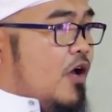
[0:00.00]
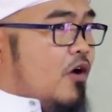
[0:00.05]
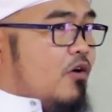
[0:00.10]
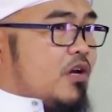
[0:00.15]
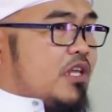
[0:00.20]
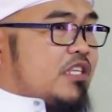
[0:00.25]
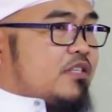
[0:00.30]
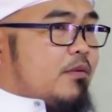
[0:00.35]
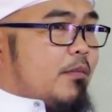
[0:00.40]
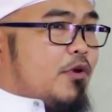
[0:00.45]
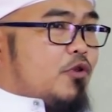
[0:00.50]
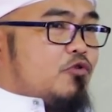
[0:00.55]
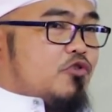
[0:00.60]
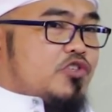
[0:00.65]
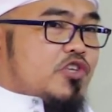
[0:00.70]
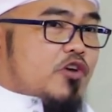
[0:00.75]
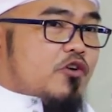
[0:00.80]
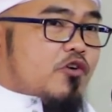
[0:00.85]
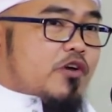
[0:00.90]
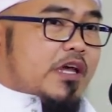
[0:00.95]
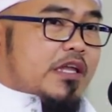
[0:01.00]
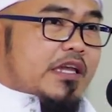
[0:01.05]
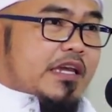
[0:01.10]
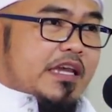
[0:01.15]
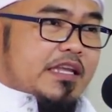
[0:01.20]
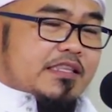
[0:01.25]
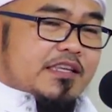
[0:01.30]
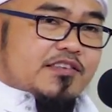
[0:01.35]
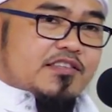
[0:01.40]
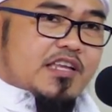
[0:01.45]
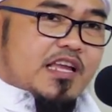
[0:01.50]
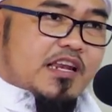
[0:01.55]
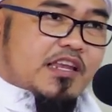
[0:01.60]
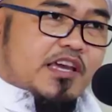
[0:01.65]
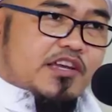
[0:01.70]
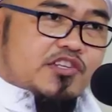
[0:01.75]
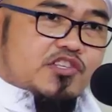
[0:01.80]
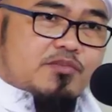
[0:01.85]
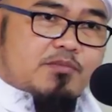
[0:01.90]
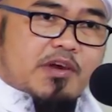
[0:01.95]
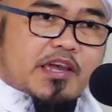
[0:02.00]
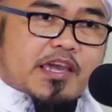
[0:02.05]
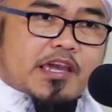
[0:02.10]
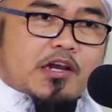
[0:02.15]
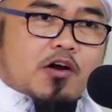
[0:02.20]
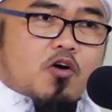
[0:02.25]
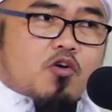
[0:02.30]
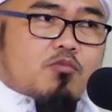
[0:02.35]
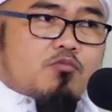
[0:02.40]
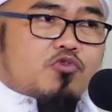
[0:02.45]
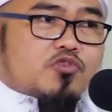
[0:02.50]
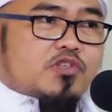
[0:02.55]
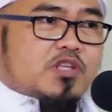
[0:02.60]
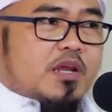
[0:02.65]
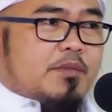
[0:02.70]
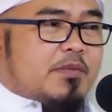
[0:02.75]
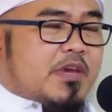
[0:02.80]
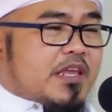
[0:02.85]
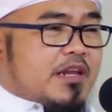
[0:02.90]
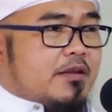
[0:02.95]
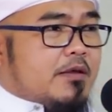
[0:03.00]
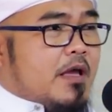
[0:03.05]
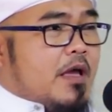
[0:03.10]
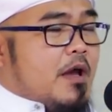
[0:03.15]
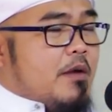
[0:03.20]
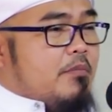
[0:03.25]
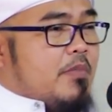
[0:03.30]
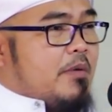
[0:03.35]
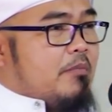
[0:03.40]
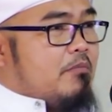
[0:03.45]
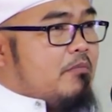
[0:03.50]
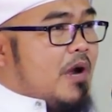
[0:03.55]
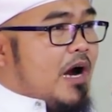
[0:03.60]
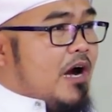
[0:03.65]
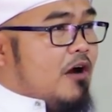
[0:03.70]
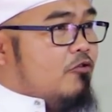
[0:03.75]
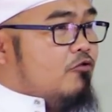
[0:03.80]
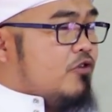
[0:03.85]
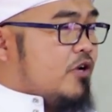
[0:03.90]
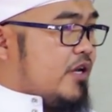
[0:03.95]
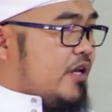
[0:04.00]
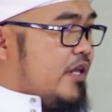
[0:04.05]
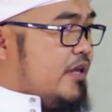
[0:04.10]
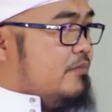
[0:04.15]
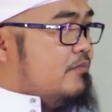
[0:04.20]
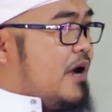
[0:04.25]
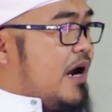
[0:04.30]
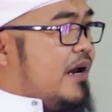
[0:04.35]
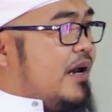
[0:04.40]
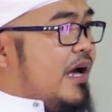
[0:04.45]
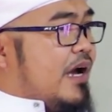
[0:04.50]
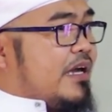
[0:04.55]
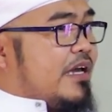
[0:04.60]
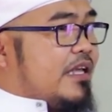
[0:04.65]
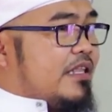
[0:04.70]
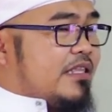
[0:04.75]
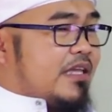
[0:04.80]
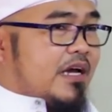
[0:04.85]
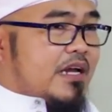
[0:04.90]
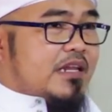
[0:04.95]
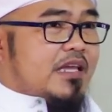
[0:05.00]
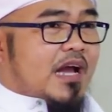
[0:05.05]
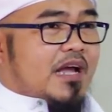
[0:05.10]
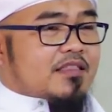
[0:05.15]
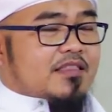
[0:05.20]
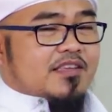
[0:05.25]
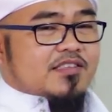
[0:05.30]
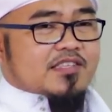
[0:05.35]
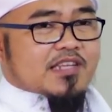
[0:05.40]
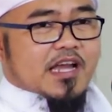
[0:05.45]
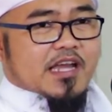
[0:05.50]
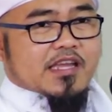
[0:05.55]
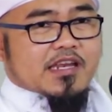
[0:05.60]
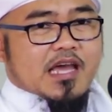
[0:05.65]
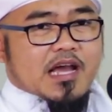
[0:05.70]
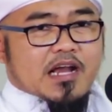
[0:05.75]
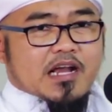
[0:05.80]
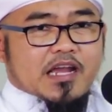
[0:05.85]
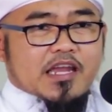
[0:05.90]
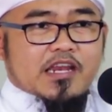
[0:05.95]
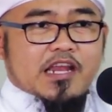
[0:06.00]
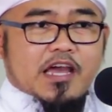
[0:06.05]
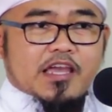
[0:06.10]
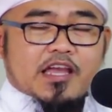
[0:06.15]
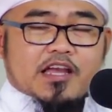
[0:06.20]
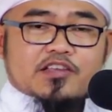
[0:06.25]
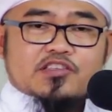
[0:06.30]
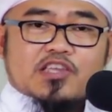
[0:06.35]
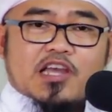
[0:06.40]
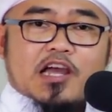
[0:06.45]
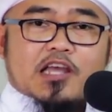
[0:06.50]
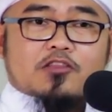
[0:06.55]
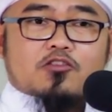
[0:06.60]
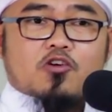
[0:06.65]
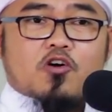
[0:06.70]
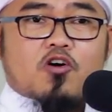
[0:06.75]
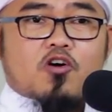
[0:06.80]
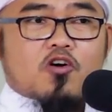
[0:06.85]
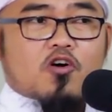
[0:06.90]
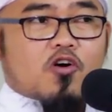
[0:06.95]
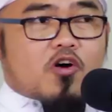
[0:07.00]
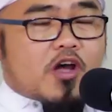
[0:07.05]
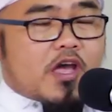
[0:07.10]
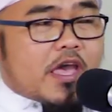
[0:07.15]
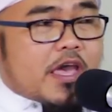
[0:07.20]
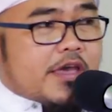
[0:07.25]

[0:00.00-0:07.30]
oleh sebab itu seyogianya kita sekalian sebagai kaum muslimin membangun ibadah kita di atas kaidah-kaidah yang sangat kokoh